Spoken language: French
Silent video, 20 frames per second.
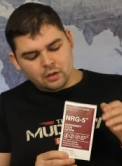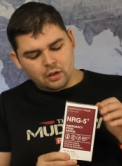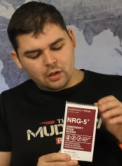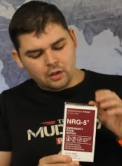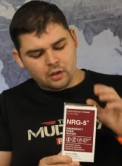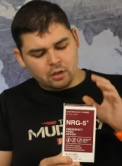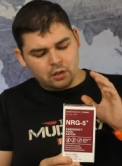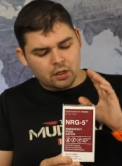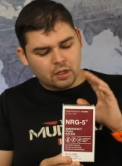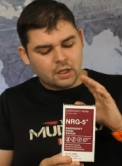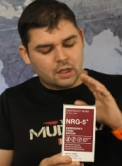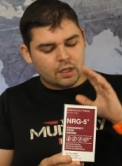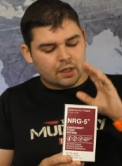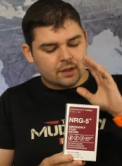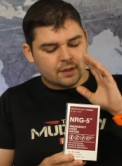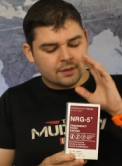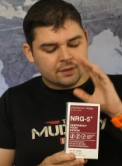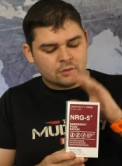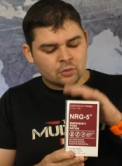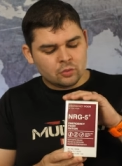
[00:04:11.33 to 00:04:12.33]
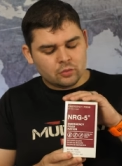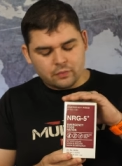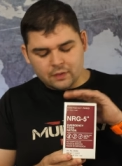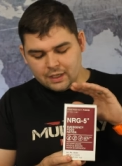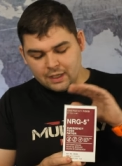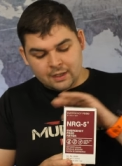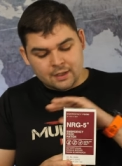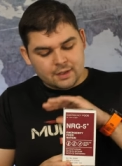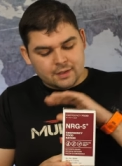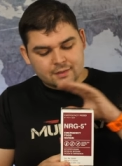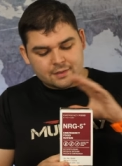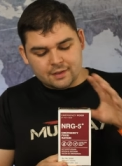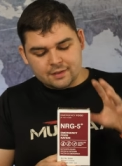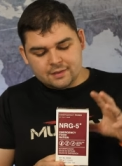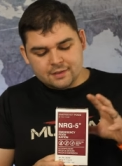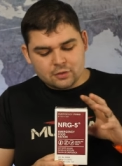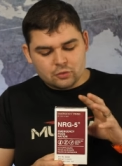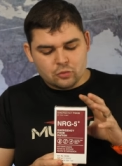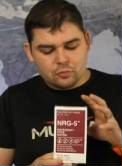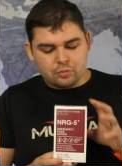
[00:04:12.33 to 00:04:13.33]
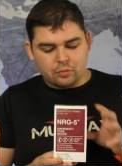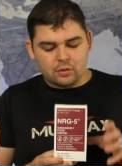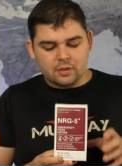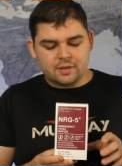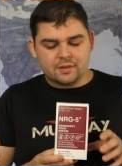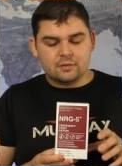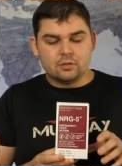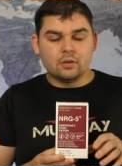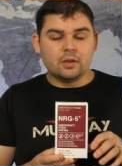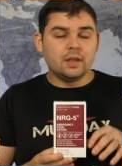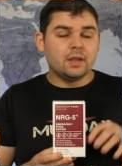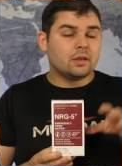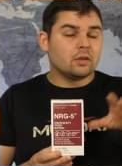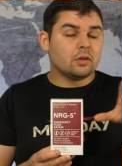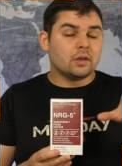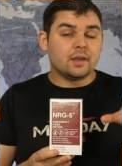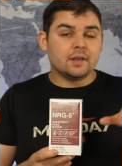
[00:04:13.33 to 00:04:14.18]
Euh, donc voilà, ça c'est tout pour l'historique euh,